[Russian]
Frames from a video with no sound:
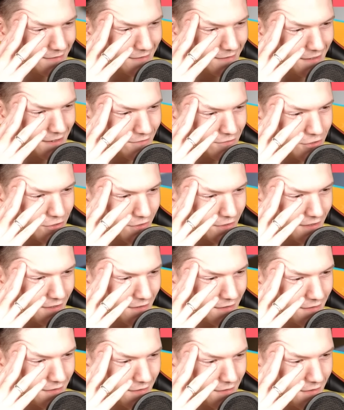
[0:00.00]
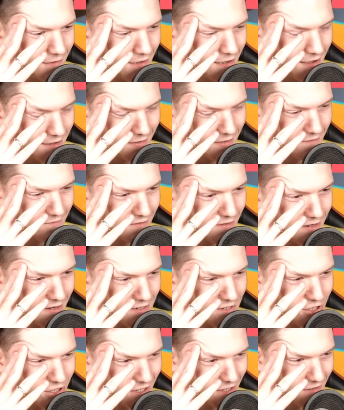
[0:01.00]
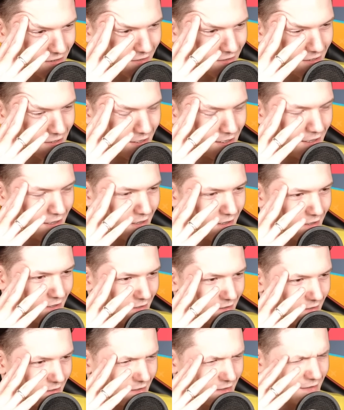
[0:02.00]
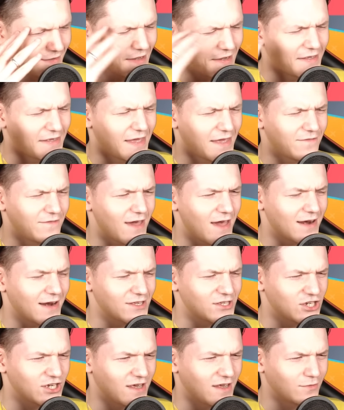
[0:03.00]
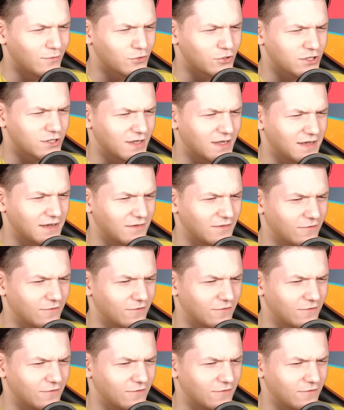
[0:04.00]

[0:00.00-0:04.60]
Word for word: Я в шоке. А, там VR-очки. Такие VR-очки нужны